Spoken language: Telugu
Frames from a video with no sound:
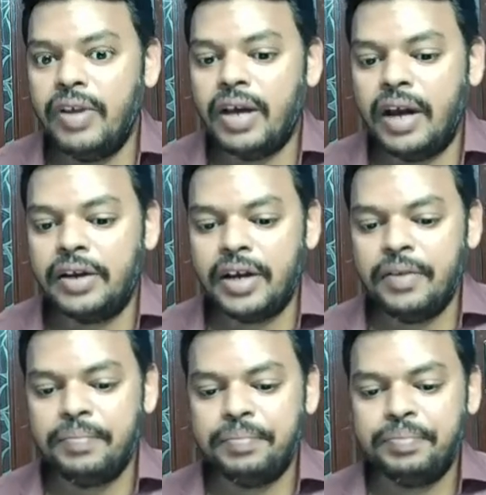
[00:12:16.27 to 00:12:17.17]
అంటే
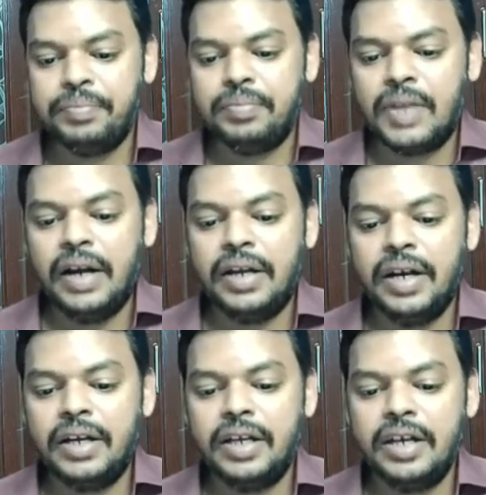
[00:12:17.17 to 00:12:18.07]
అంటే
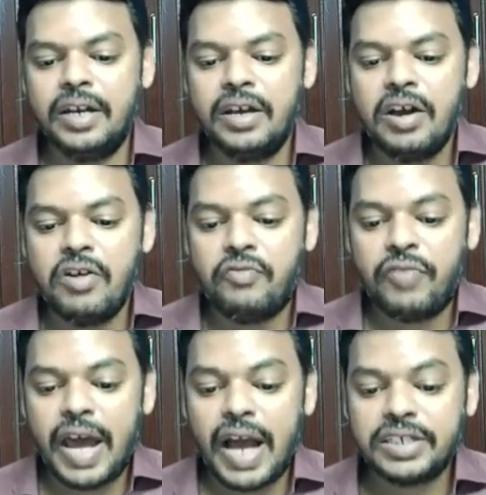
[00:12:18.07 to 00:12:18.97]
ఏంటి
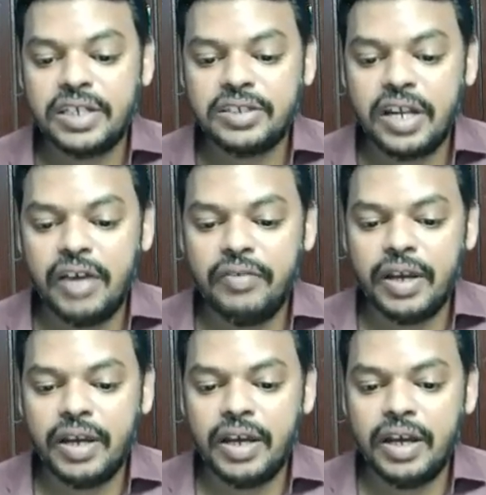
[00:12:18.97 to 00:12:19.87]
ఫ్రాక్షన్స్ అనేవి
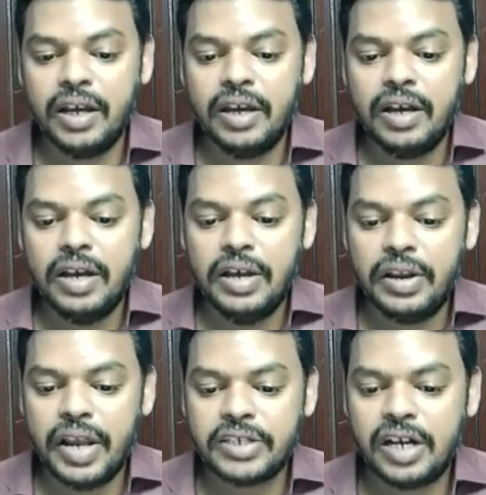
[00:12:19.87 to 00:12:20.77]

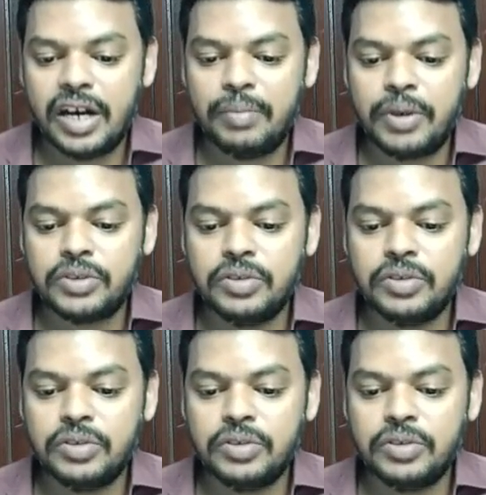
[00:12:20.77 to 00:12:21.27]
ఇర్రేషనల్ నెంబర్స్